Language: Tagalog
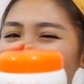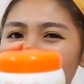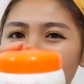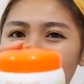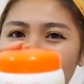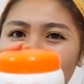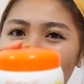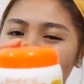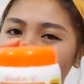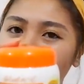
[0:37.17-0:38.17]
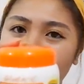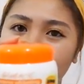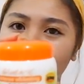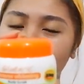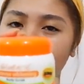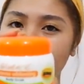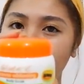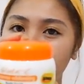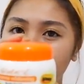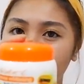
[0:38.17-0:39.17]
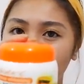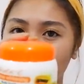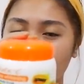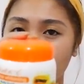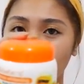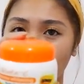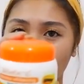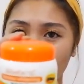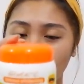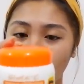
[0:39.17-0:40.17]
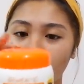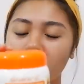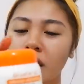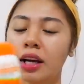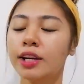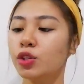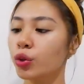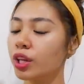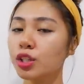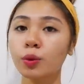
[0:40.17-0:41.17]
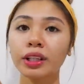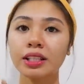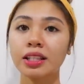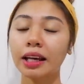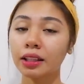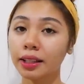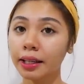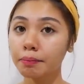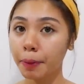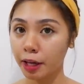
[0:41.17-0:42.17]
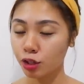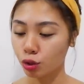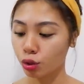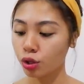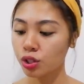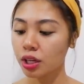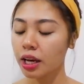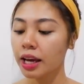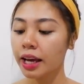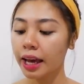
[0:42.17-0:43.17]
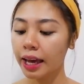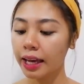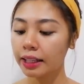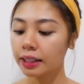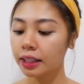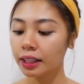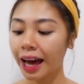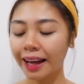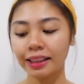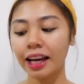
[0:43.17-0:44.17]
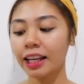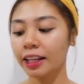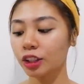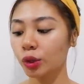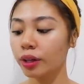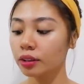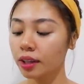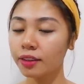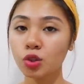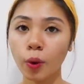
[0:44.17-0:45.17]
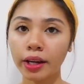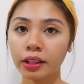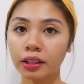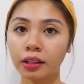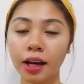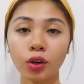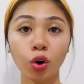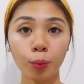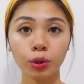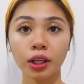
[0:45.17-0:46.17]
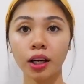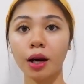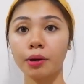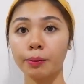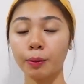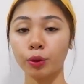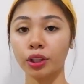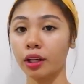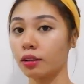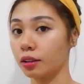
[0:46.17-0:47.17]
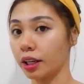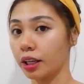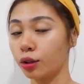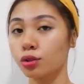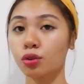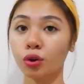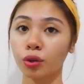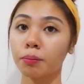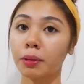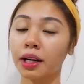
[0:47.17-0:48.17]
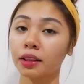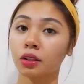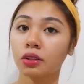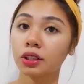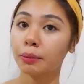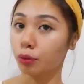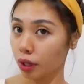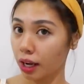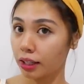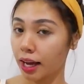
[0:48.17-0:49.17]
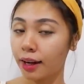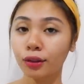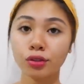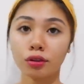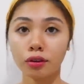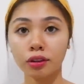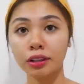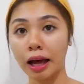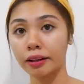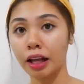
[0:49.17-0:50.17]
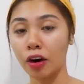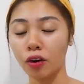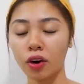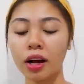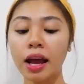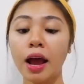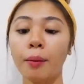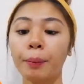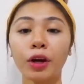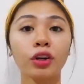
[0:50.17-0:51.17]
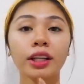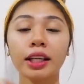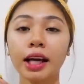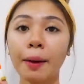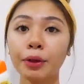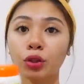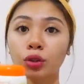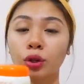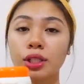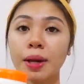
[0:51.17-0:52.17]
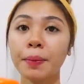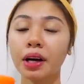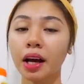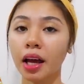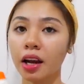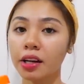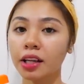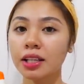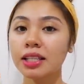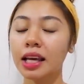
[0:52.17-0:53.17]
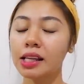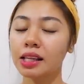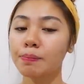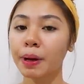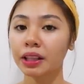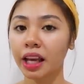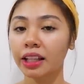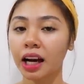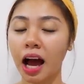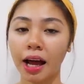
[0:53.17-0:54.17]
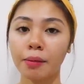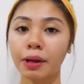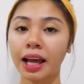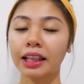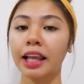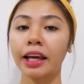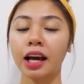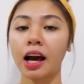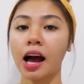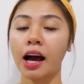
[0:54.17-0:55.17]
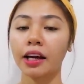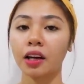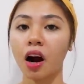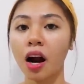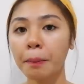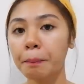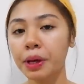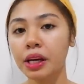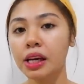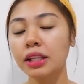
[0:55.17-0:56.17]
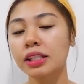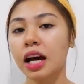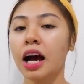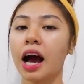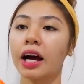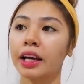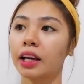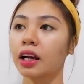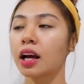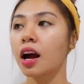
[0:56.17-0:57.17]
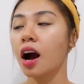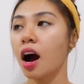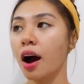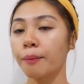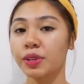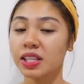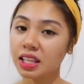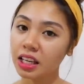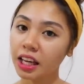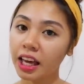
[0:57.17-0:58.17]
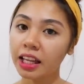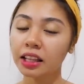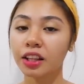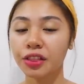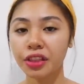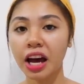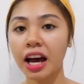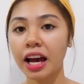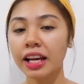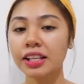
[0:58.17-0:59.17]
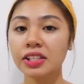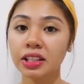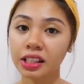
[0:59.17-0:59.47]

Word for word: lahat ng ipapakita kong products dito, guys. Mabibili nyo siya sa drugstore. So, this one is 99 pesos. And, kahit nakalagay dito, intense whitening, ayoko po talaga magpaputi, okay? Gusto ko yung balat ko na morena. Gusto ko tan ako. Pero, ginagamit ko to sa mga areas na hindi pantay ng aking balat. Like, ang aking armpits, ang aking um, singit, thighs,